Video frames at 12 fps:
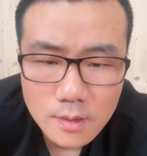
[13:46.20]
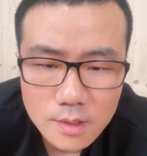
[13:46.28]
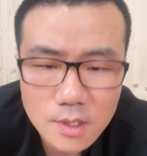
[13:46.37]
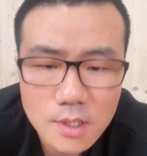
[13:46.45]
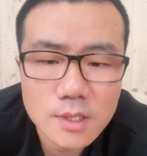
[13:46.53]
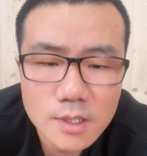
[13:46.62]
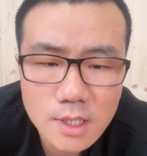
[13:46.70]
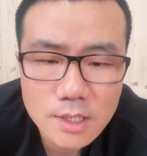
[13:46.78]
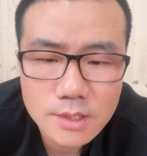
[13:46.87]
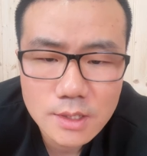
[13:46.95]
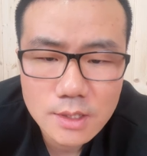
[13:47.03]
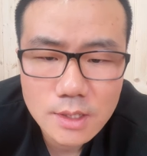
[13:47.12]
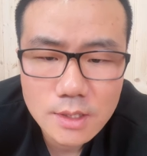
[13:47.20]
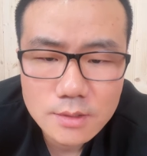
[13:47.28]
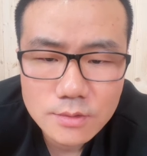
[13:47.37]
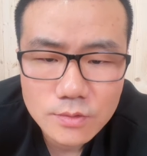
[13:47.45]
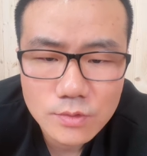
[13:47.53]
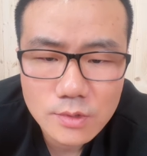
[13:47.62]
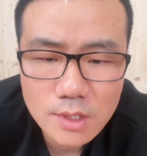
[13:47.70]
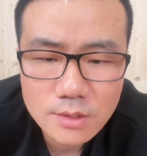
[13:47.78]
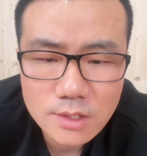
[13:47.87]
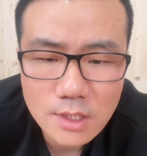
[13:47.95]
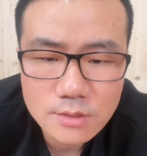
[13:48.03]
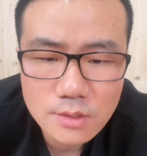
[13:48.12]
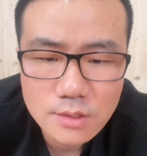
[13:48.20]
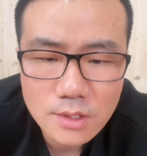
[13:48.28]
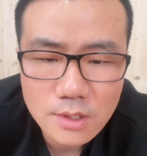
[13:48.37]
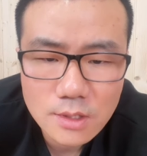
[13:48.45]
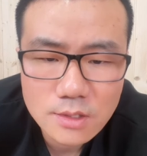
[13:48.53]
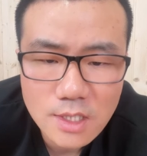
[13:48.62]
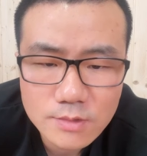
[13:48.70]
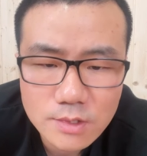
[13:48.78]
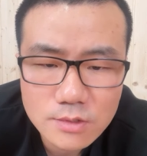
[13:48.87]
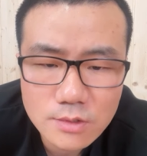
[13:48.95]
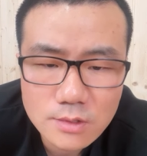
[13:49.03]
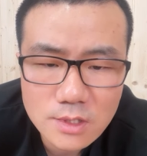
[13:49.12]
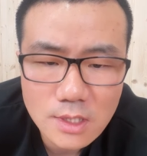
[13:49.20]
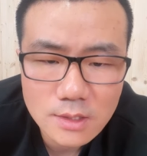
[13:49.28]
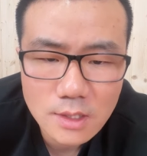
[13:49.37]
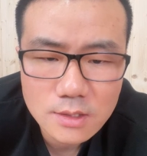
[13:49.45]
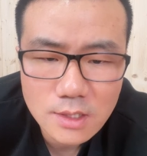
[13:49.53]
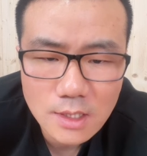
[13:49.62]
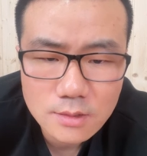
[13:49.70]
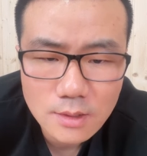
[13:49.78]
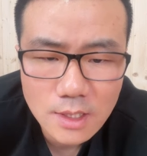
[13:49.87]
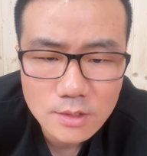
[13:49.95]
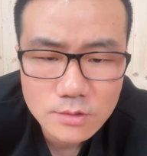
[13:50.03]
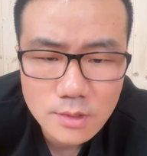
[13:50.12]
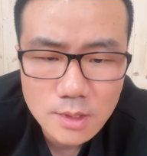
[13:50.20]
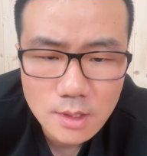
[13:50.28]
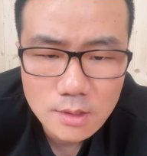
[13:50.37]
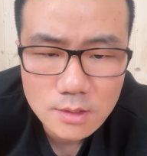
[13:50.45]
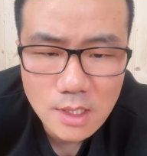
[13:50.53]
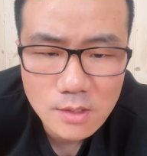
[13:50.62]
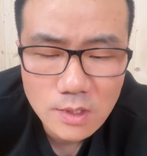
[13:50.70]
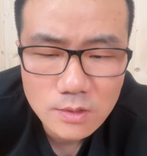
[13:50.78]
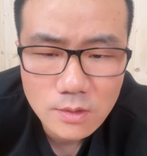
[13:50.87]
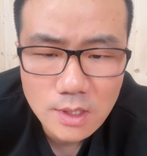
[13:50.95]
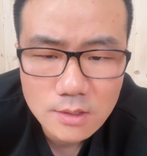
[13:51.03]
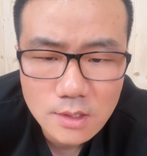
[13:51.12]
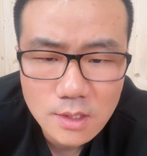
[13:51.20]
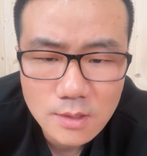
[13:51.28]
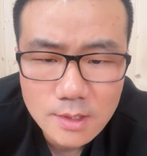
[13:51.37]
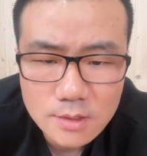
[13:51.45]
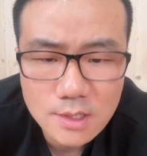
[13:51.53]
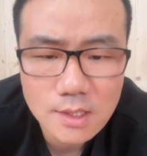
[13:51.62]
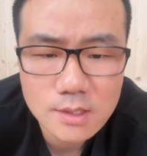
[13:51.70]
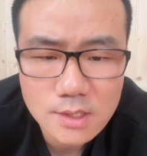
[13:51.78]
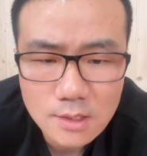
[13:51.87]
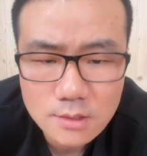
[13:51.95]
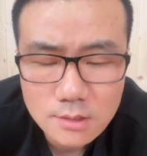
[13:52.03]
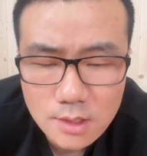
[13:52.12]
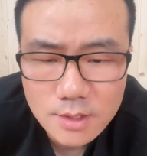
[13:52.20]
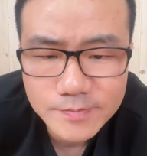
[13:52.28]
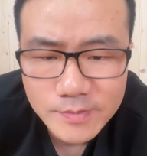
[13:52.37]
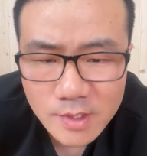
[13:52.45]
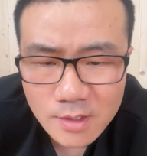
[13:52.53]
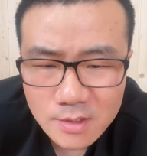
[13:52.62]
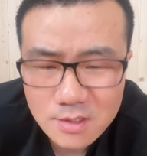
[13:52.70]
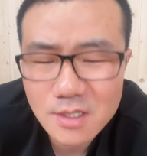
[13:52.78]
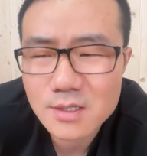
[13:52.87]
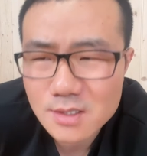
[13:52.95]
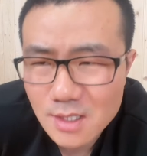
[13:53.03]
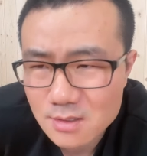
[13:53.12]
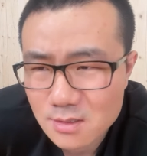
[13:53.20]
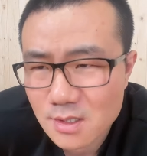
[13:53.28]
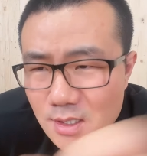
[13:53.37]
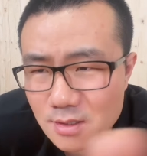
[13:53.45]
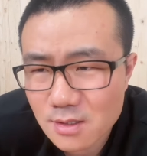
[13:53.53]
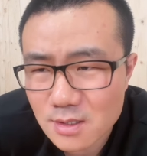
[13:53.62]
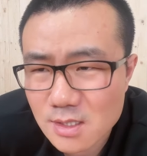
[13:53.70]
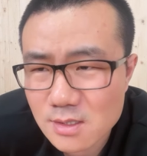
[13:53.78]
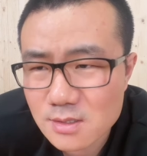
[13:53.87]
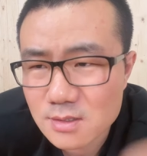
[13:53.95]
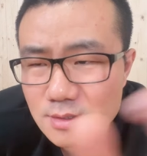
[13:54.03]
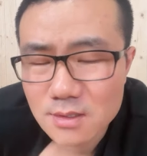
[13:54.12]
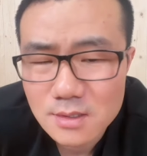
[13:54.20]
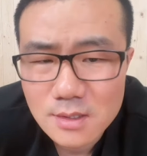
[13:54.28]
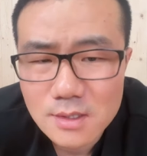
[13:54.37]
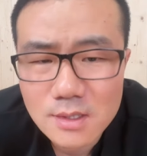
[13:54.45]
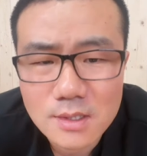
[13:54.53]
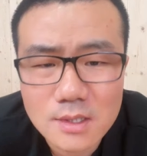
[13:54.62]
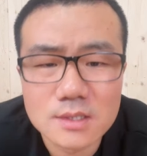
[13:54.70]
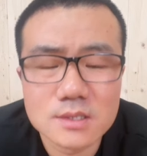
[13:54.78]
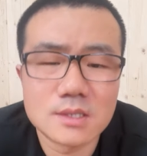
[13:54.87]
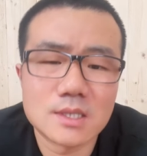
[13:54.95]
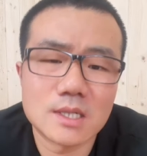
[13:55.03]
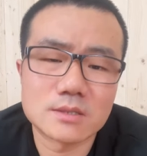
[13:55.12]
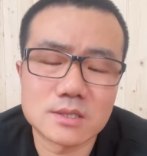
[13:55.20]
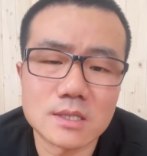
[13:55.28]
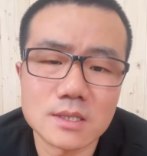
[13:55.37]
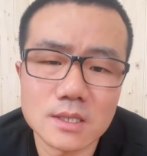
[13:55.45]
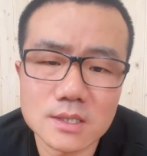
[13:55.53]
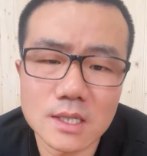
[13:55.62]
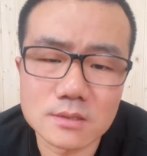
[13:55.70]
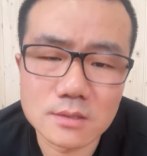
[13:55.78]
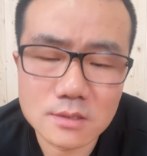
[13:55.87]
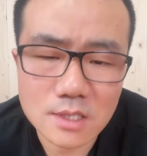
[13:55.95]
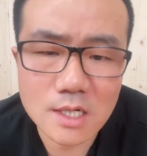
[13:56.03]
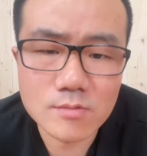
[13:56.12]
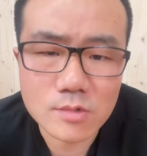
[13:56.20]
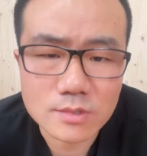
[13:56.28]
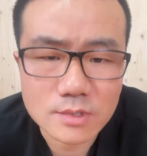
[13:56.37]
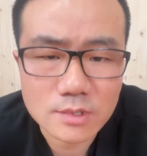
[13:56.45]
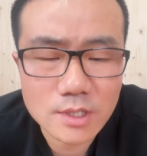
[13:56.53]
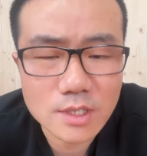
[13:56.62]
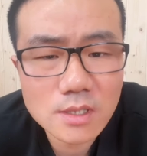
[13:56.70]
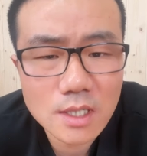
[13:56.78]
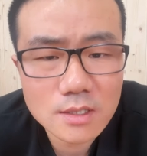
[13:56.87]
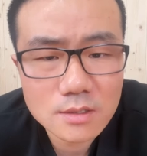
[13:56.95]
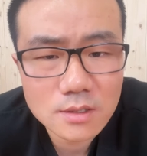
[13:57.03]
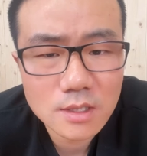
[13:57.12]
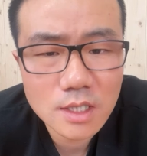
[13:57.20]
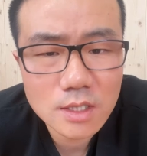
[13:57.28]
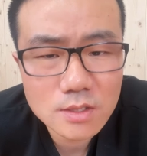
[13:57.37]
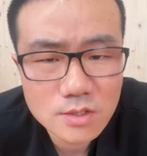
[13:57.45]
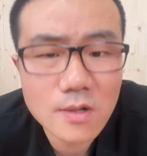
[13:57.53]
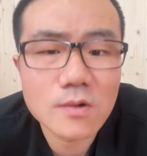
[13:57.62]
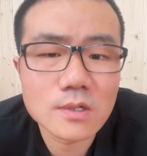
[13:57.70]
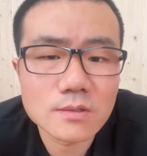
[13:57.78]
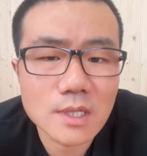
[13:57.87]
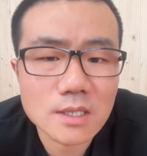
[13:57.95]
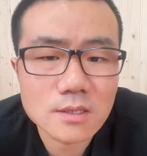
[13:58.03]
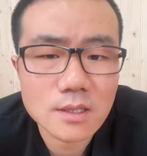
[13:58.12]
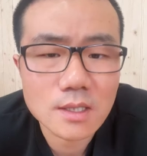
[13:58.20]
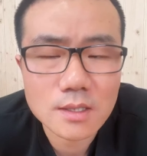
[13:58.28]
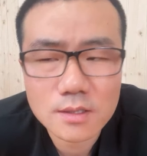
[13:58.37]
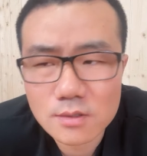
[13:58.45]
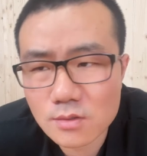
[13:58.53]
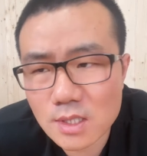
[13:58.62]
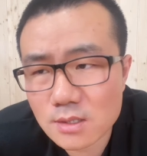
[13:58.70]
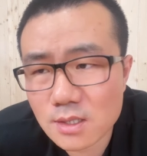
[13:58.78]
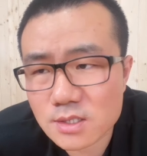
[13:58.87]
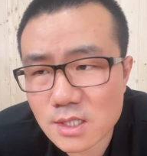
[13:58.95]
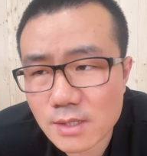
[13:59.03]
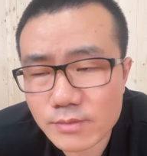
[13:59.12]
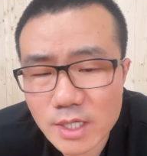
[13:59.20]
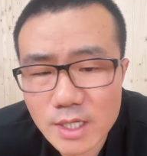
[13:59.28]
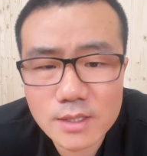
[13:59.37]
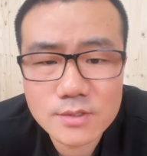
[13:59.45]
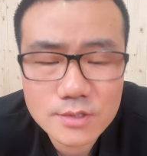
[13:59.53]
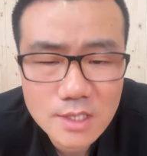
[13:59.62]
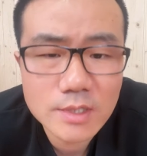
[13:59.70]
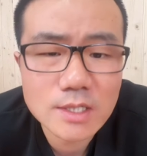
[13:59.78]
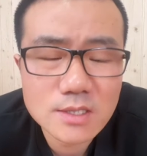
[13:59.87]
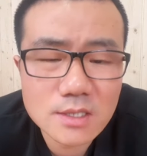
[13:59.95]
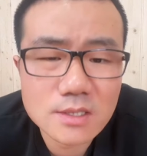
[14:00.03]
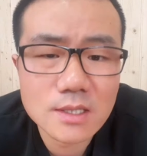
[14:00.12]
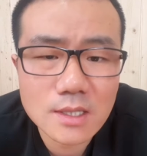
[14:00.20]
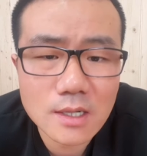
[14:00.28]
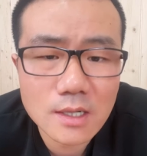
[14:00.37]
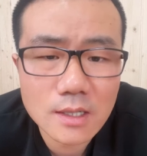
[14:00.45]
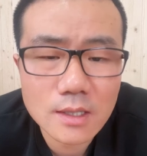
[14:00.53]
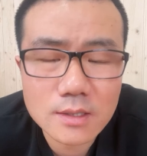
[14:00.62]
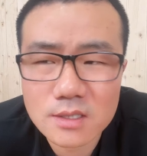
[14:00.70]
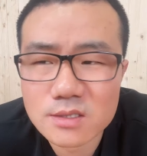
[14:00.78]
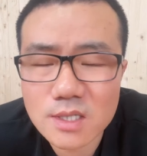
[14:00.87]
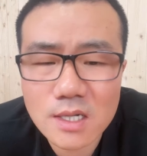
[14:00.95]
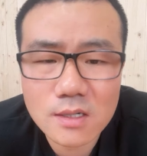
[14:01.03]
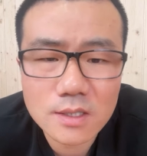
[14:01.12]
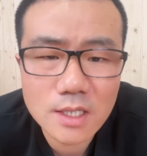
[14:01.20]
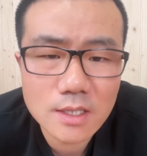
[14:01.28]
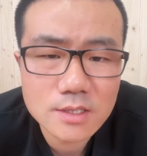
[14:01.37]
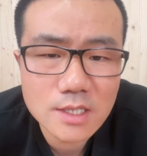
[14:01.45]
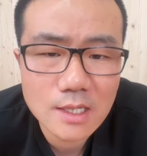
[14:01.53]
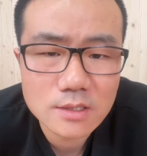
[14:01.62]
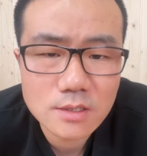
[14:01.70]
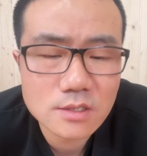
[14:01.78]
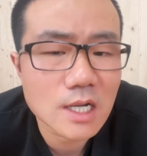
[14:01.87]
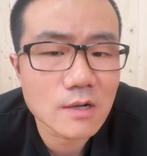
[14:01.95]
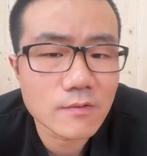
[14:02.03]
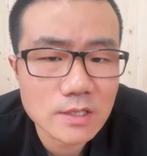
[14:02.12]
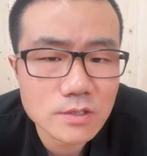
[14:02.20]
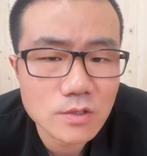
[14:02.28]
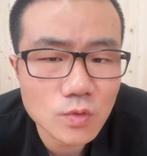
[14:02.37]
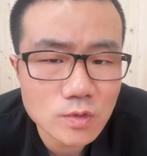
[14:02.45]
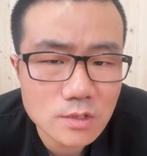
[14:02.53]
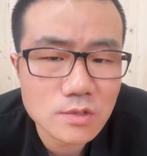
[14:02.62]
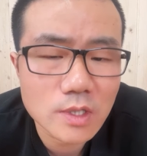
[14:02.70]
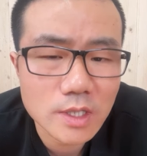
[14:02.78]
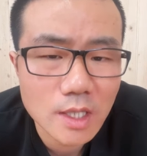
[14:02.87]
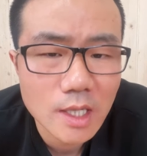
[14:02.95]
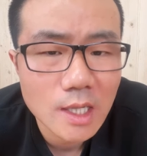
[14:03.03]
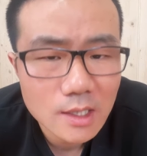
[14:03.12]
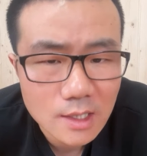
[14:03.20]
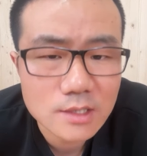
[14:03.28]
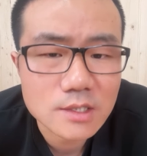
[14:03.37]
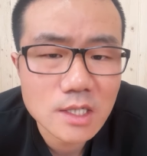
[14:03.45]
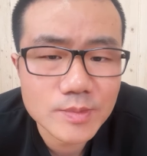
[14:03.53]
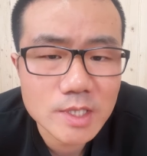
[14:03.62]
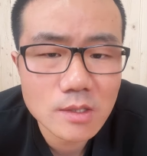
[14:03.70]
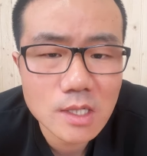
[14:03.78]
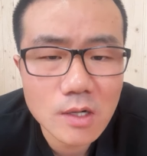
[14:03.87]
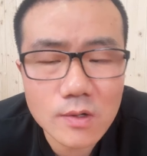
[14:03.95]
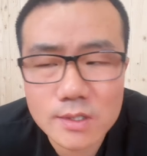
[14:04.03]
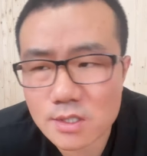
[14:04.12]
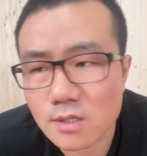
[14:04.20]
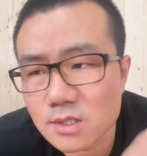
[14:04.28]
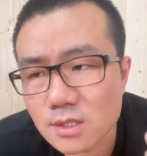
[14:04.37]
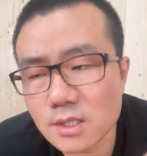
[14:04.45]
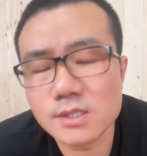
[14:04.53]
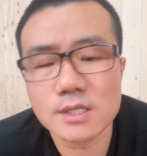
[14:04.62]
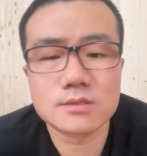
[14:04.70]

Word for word: 天天开心呢，宇哥三十七的詹姆斯，就商业价值来说，能单换杜兰特吗？商业价值，商业价值肯定能。现在商业价值詹姆斯仍然是超过杜兰特的。杜兰特捡便宜就捡便宜在哪儿呢？他商业价值、场外收入之所以看起来比较高，早些年间